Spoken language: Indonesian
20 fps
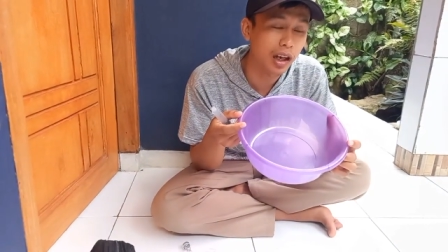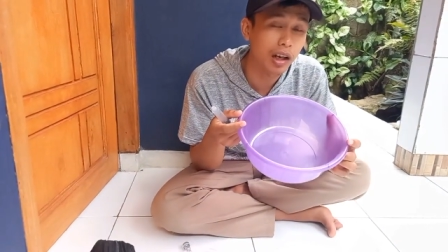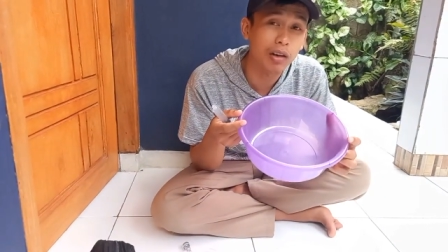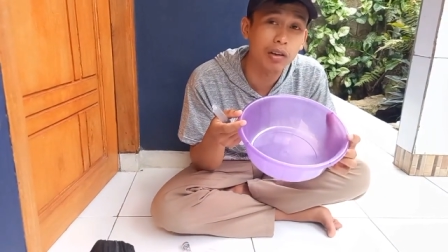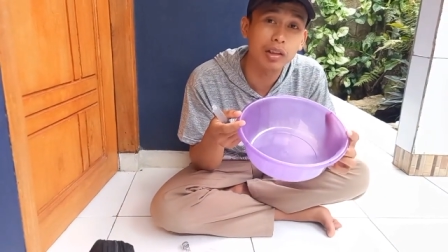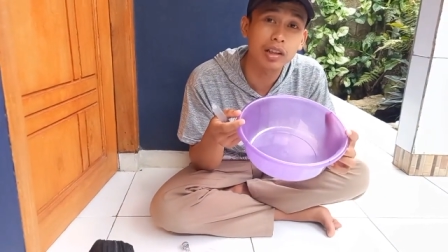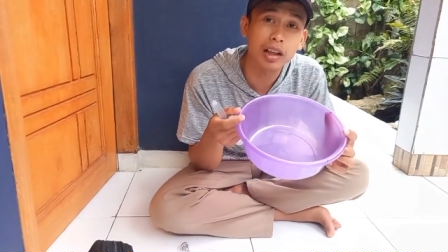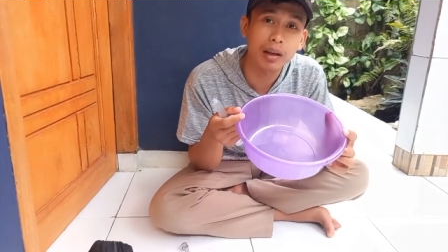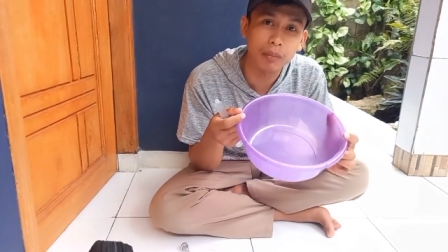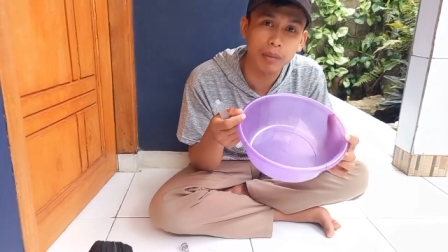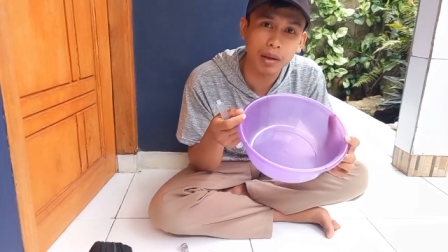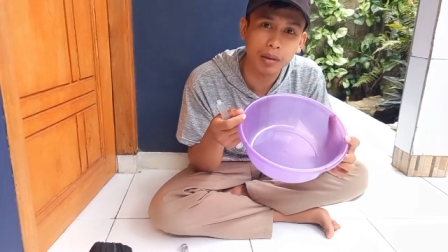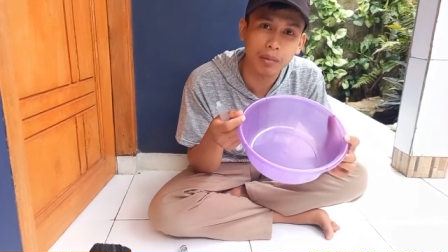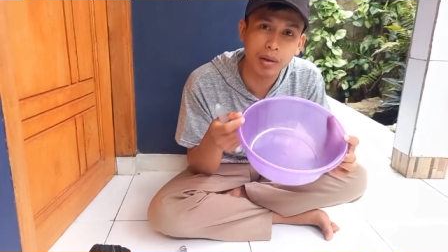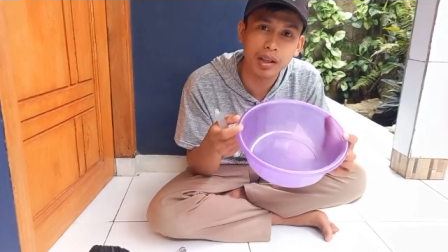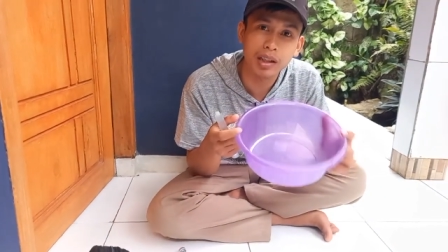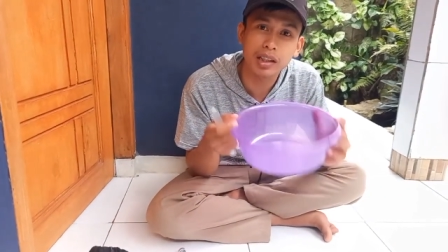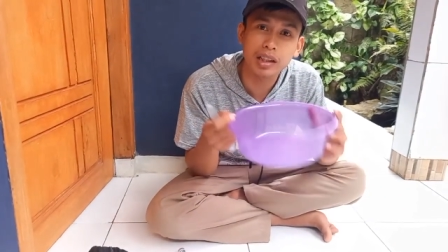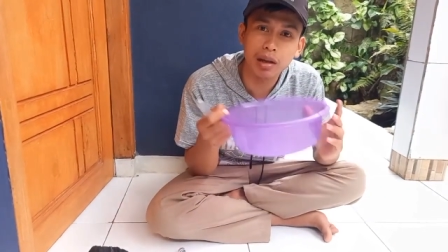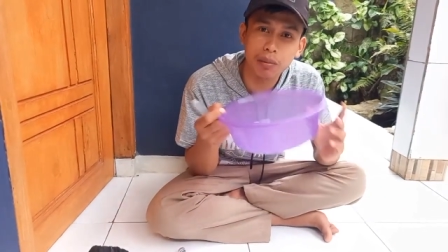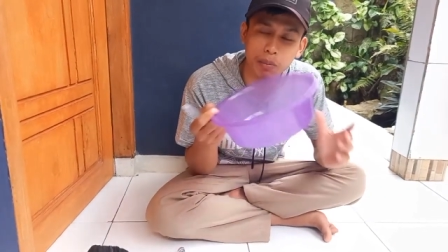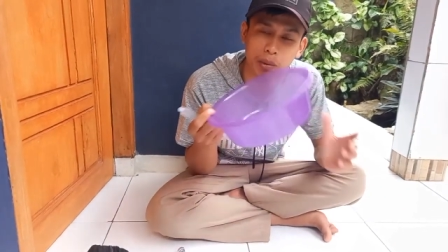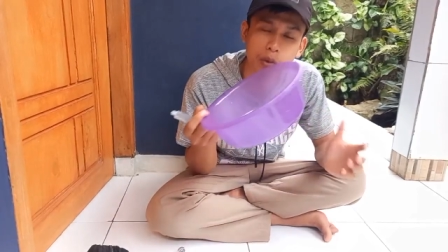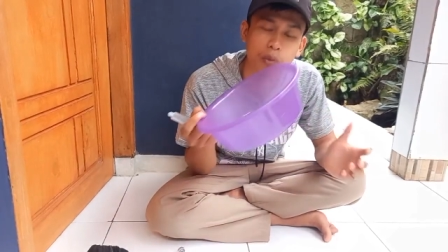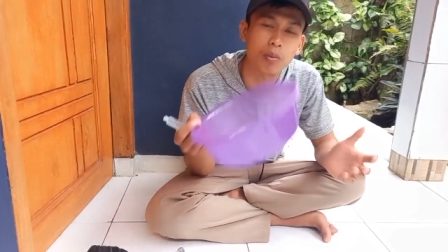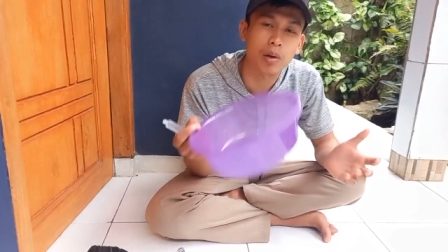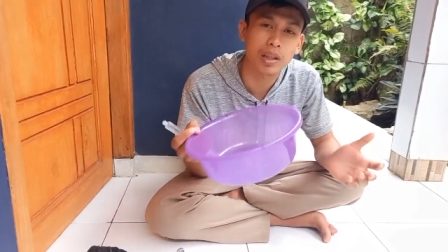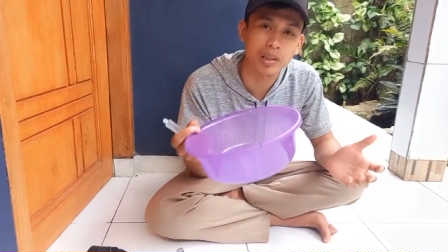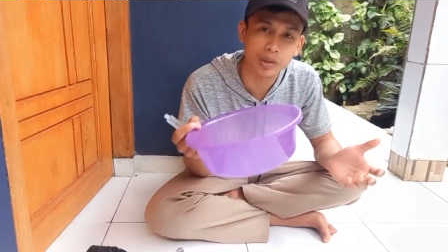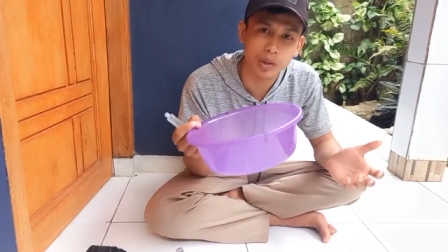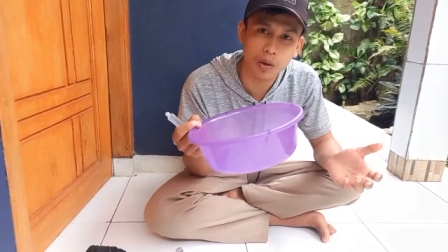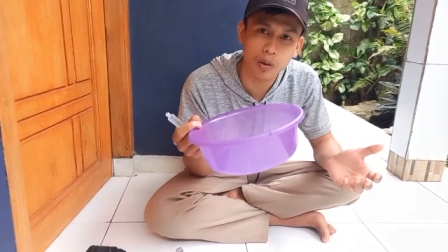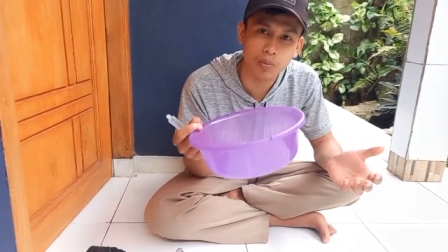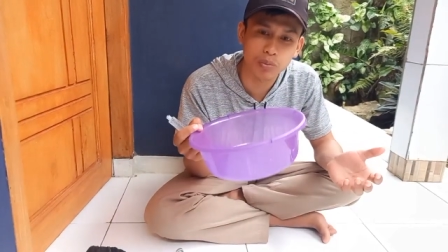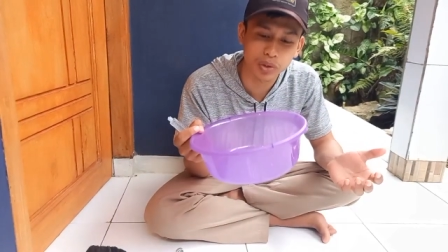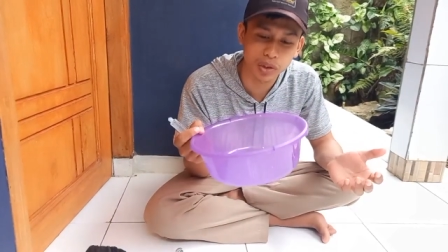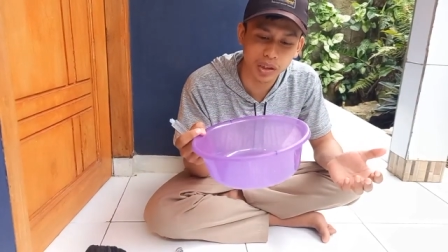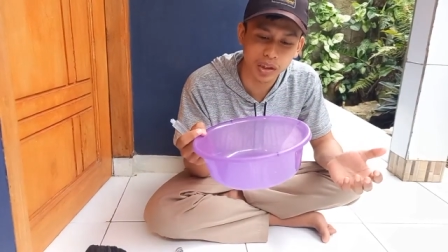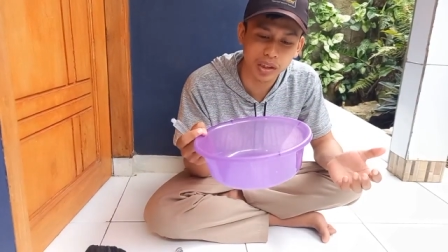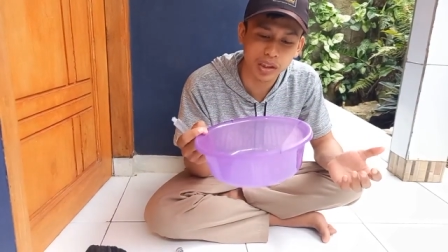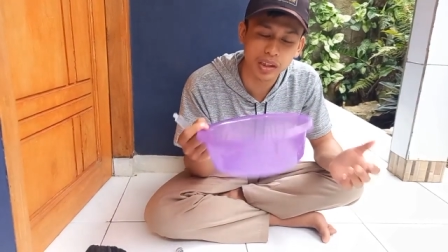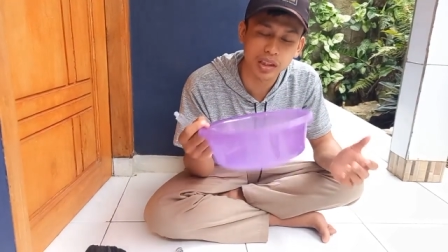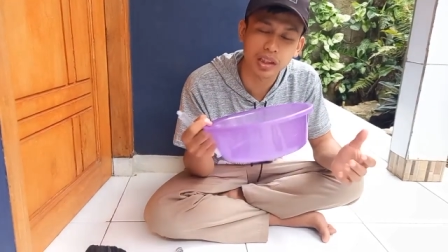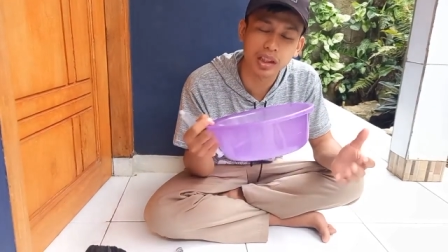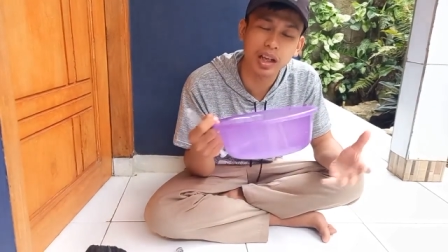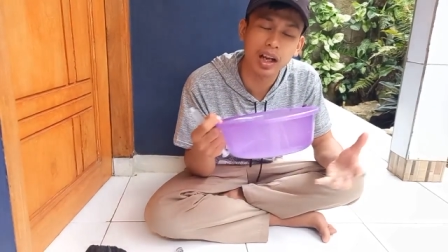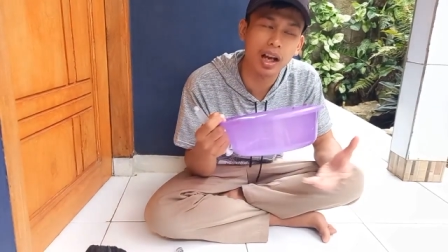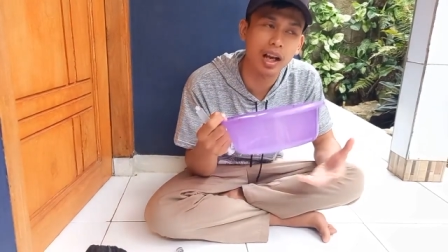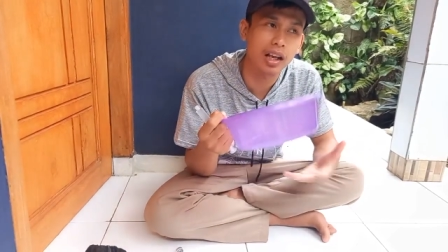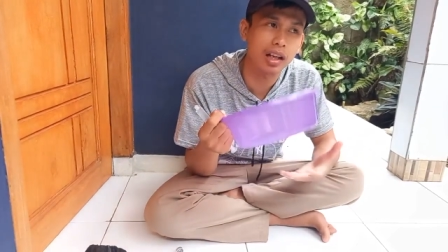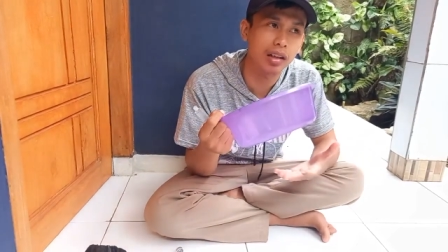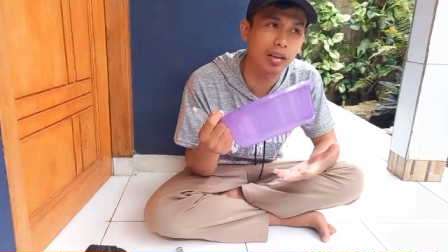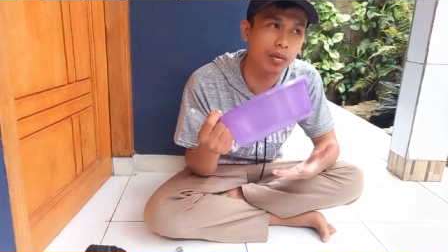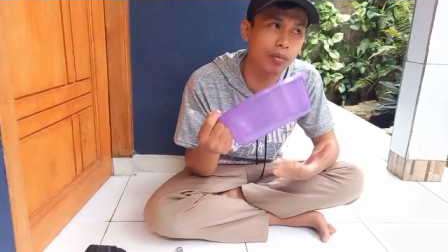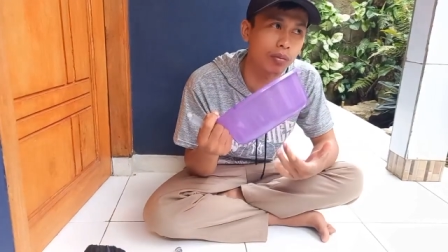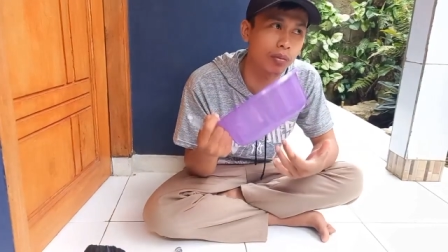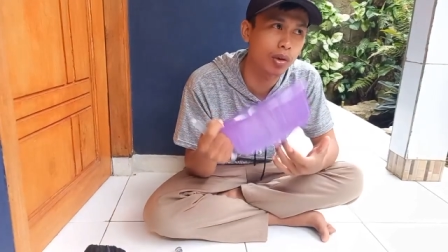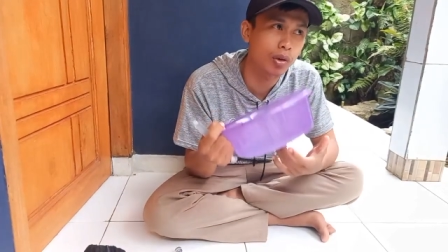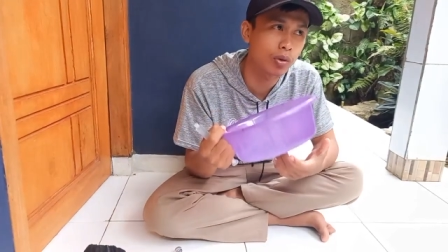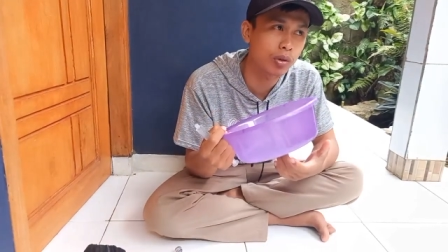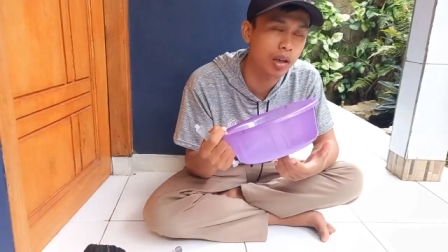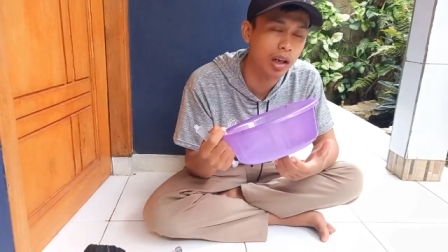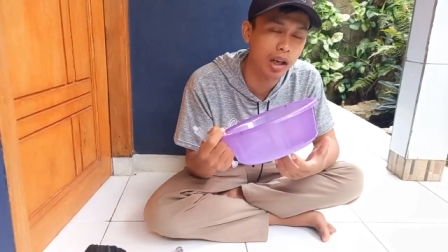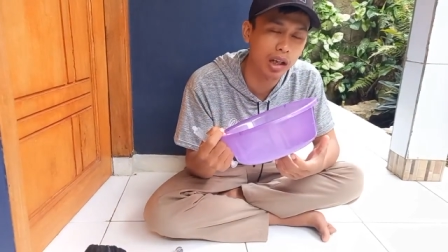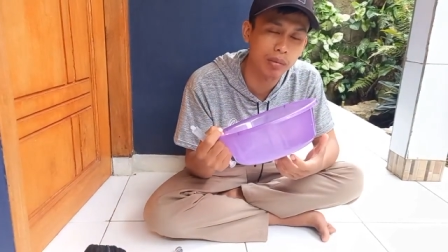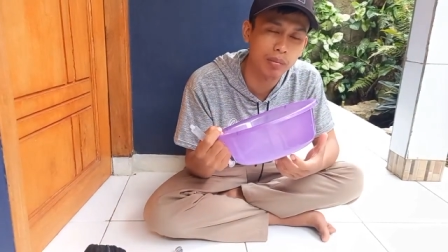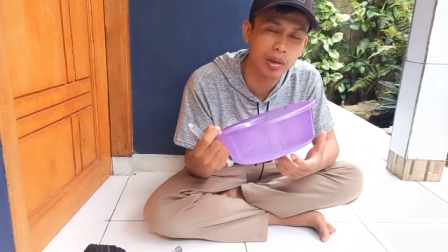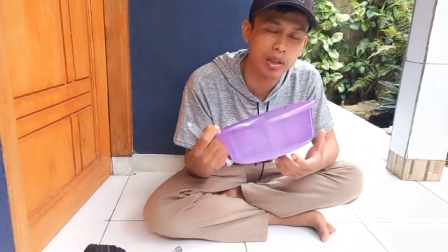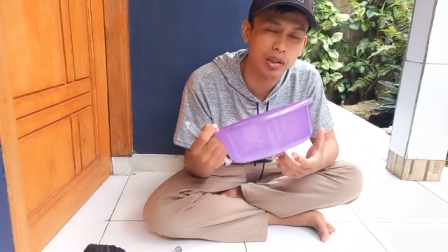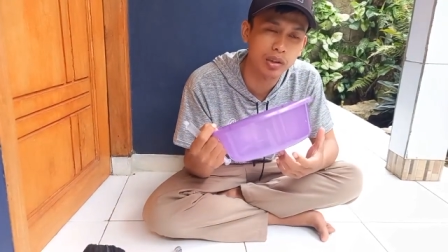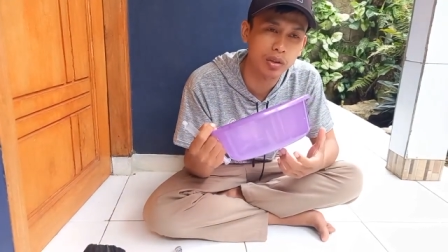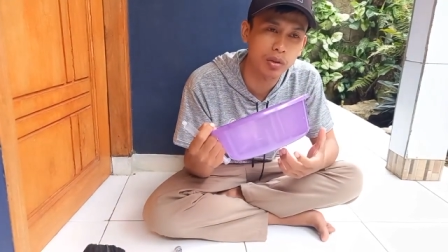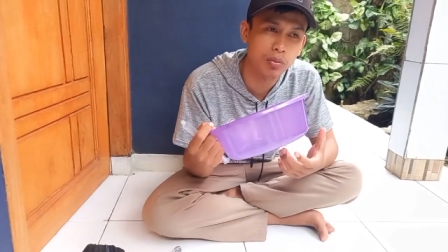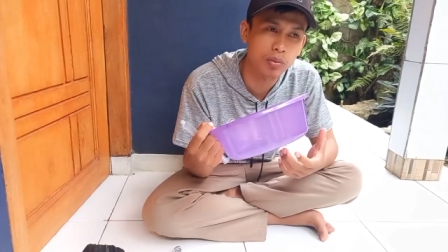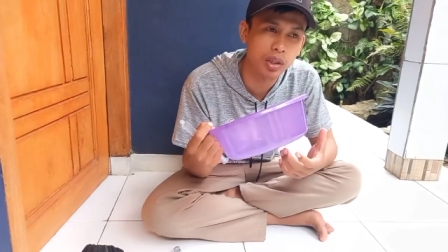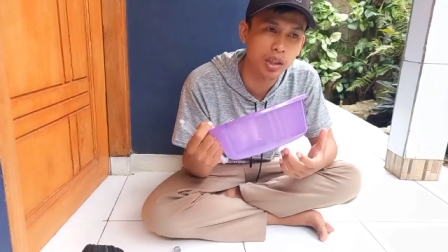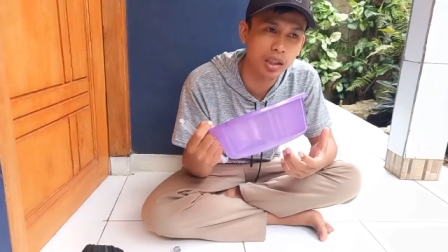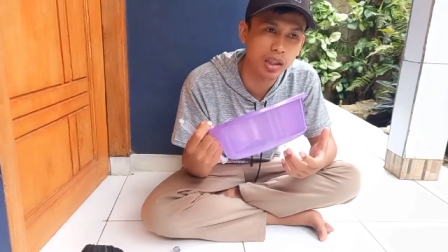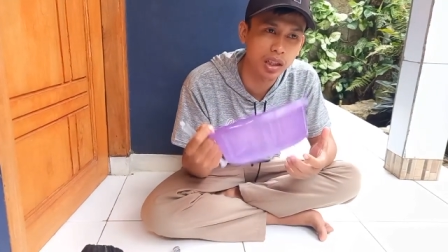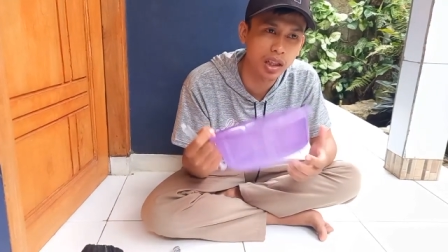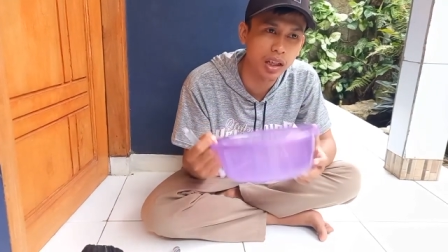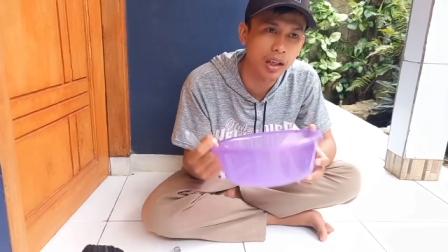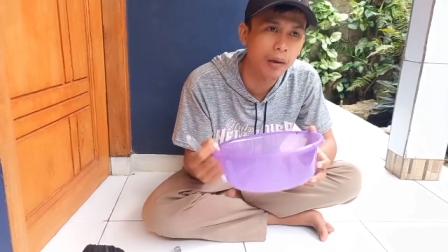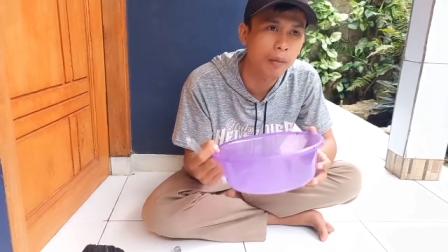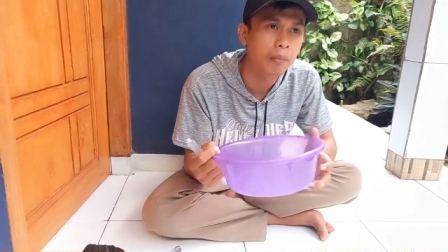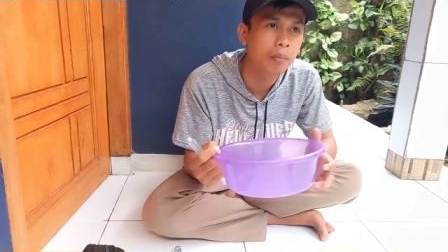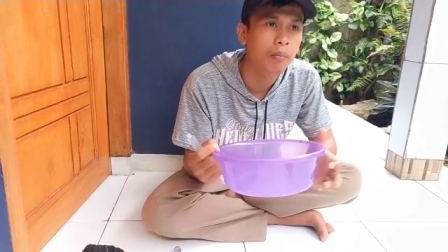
kalau di kamar mandi gak perlu baskom sih ini menggunakan baskom ini